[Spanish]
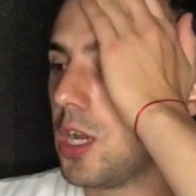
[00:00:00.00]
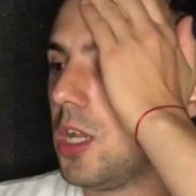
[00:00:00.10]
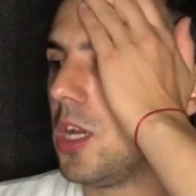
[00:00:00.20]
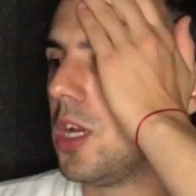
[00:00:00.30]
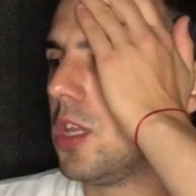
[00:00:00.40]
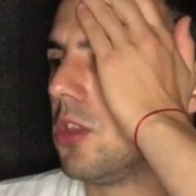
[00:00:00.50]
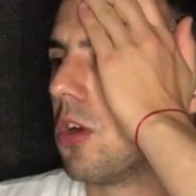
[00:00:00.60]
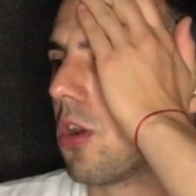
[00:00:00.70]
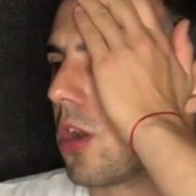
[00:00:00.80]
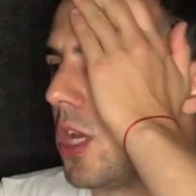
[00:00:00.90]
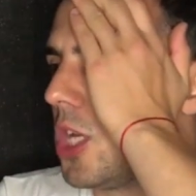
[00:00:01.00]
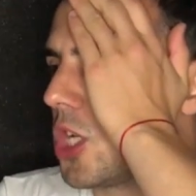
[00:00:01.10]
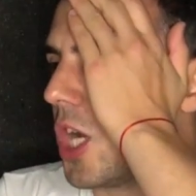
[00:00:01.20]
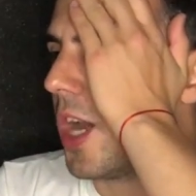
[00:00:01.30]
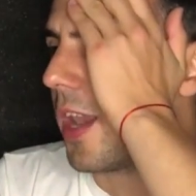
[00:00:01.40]
qué lindo
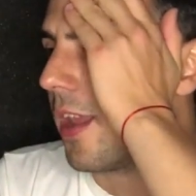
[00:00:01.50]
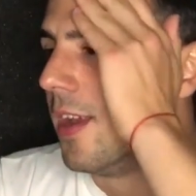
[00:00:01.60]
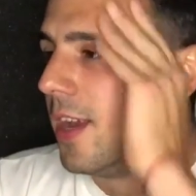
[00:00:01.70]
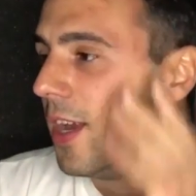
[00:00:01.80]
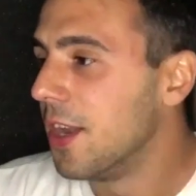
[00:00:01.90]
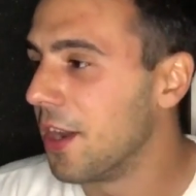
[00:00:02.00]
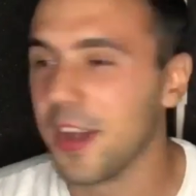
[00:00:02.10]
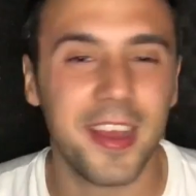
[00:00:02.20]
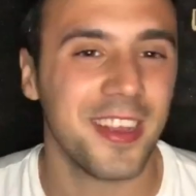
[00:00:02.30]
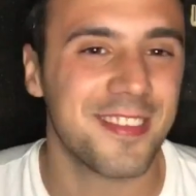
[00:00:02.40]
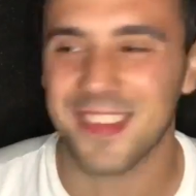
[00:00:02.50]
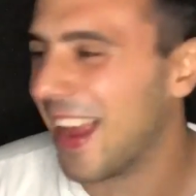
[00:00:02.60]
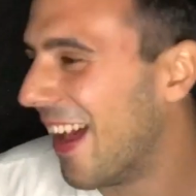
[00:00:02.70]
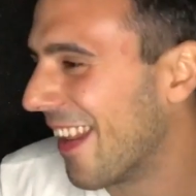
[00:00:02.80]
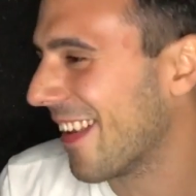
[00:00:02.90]
Richard.
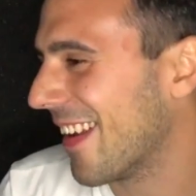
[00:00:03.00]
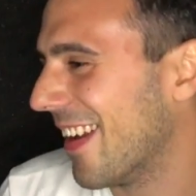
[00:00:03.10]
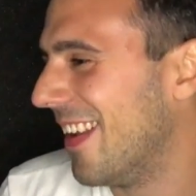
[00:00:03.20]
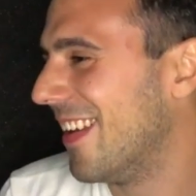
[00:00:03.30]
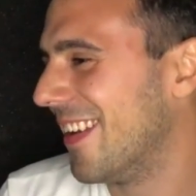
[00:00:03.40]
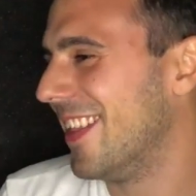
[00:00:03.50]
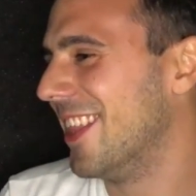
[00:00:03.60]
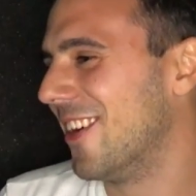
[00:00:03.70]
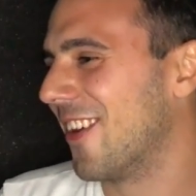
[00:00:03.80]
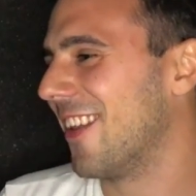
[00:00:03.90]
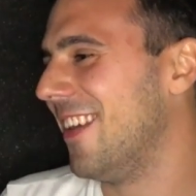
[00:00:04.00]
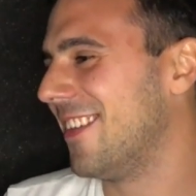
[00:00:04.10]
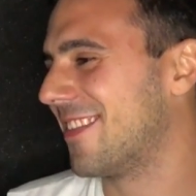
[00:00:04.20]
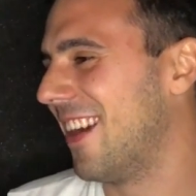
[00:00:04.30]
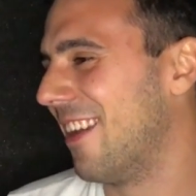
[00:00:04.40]
Richard, qué lindo
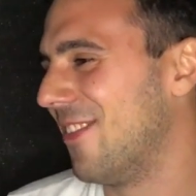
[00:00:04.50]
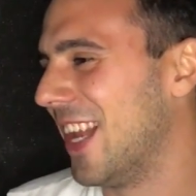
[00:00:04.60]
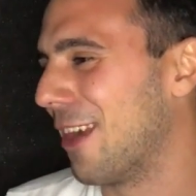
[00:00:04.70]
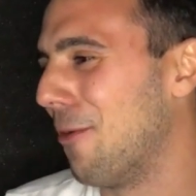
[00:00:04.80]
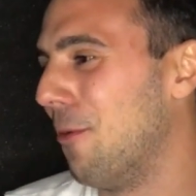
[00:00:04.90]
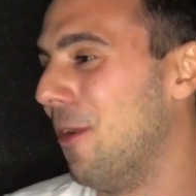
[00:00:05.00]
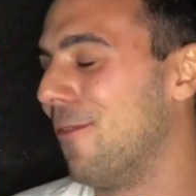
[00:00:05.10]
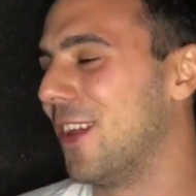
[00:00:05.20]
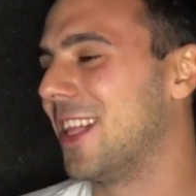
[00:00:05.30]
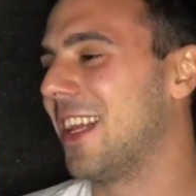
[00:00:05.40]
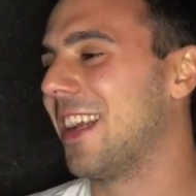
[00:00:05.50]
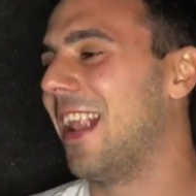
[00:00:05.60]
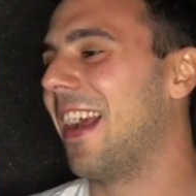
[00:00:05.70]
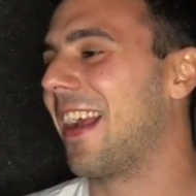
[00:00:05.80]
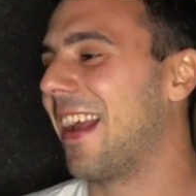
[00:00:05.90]
Richard, mira cómo lo
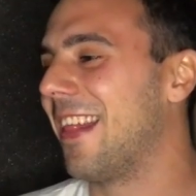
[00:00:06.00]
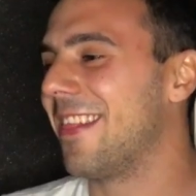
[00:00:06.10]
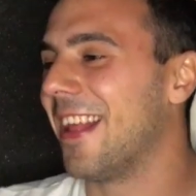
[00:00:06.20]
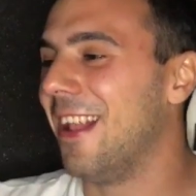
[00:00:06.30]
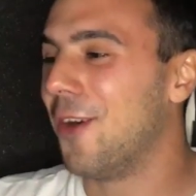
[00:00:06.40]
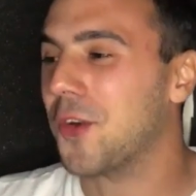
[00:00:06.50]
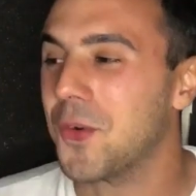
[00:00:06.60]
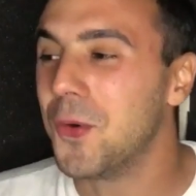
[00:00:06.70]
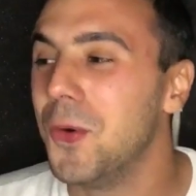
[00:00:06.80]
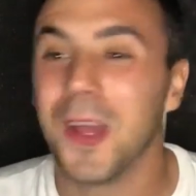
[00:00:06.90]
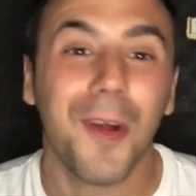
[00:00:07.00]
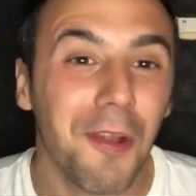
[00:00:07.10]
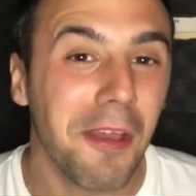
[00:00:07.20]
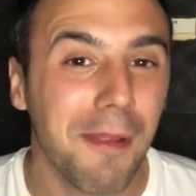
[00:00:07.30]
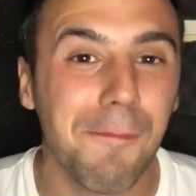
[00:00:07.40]
festeja la gente, locura
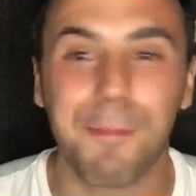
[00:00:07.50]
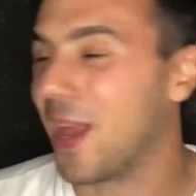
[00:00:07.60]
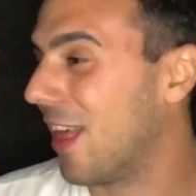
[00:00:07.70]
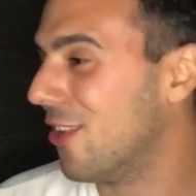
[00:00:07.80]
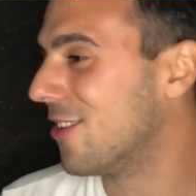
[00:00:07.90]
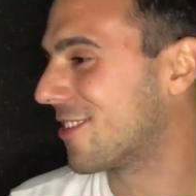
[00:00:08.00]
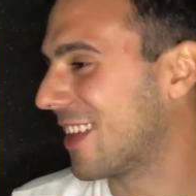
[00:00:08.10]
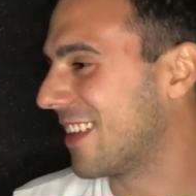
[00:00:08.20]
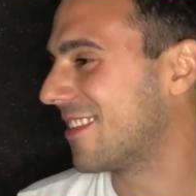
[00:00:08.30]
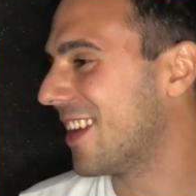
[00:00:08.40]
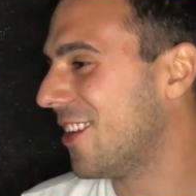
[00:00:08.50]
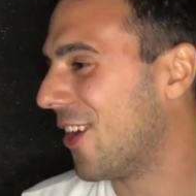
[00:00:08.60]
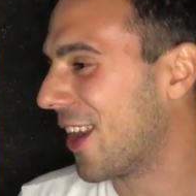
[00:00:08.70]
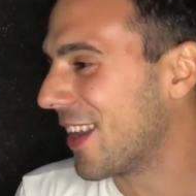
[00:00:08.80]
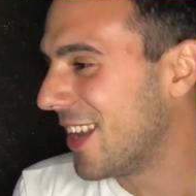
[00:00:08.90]
Olimpia, 2 a
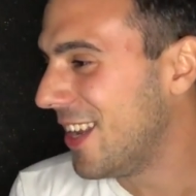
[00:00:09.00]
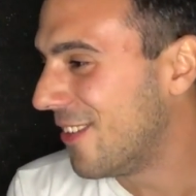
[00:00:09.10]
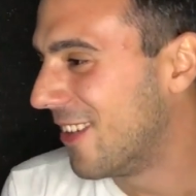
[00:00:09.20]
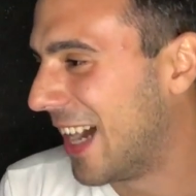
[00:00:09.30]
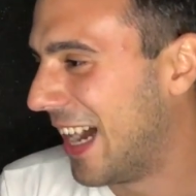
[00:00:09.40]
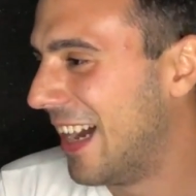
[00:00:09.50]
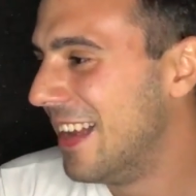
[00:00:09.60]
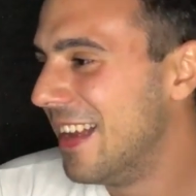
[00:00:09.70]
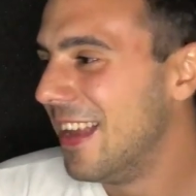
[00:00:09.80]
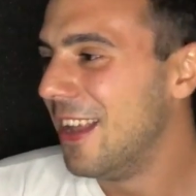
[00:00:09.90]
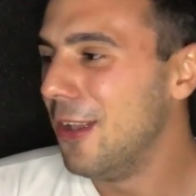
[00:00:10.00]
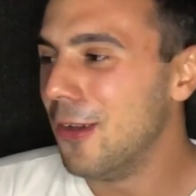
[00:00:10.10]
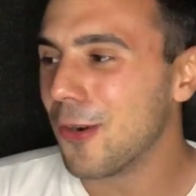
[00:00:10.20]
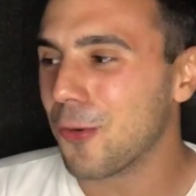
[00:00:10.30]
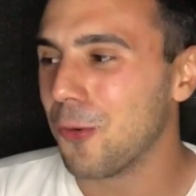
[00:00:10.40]
0 arriba.
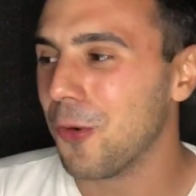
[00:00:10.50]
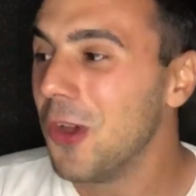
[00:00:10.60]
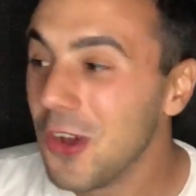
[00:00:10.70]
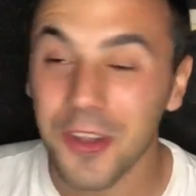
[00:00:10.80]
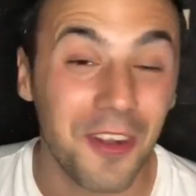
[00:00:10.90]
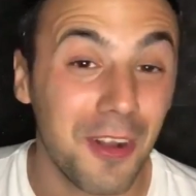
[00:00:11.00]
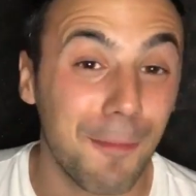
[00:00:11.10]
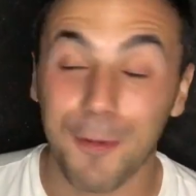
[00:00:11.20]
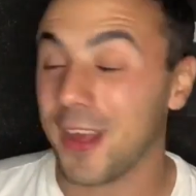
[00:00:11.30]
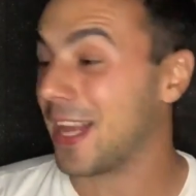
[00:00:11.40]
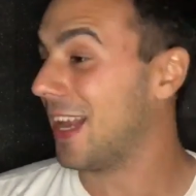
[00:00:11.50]
Locurón, no lo puede